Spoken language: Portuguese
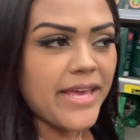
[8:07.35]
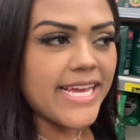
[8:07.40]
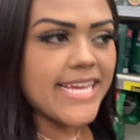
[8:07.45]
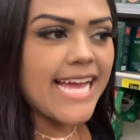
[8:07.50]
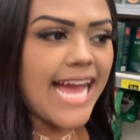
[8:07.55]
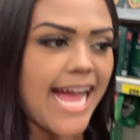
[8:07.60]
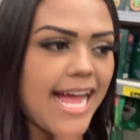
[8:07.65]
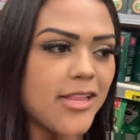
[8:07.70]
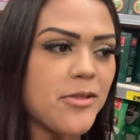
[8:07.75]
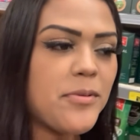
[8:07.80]

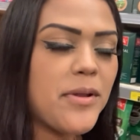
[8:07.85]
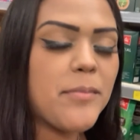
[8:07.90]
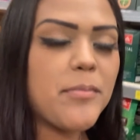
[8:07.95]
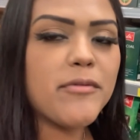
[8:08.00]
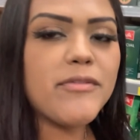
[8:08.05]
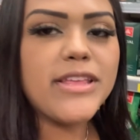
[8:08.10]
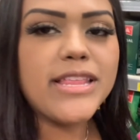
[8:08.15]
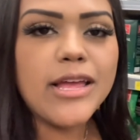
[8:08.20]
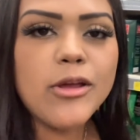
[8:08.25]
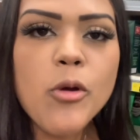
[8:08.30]
mercado pra
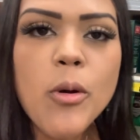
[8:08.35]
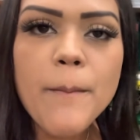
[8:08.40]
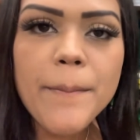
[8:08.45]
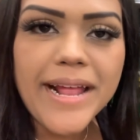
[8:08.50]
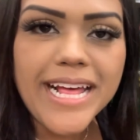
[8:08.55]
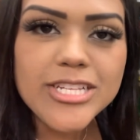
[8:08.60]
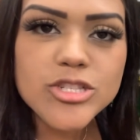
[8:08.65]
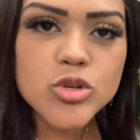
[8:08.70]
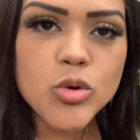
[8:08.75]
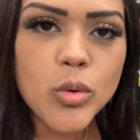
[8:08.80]
aproveitar e
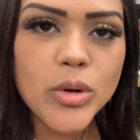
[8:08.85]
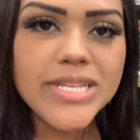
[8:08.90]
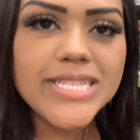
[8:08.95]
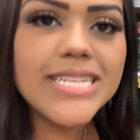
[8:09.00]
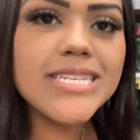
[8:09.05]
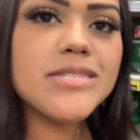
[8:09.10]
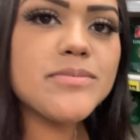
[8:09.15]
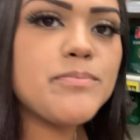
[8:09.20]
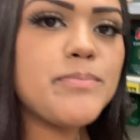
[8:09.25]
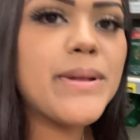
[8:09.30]
comprar as
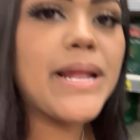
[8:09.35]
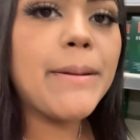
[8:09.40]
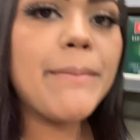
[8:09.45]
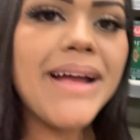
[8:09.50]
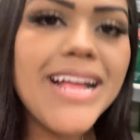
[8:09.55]
coisas pra